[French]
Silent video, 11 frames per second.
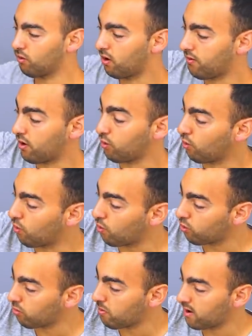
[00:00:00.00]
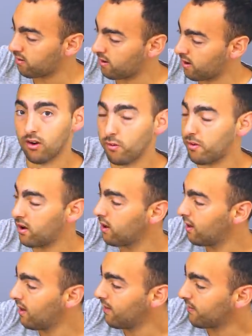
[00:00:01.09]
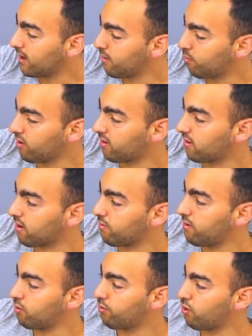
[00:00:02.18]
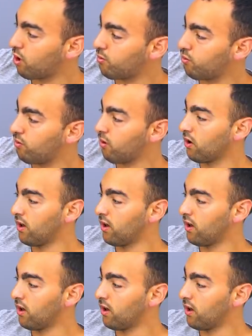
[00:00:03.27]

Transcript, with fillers: donc avoir une grosse base en bas et puis que ça s'affine au fur et à mesure.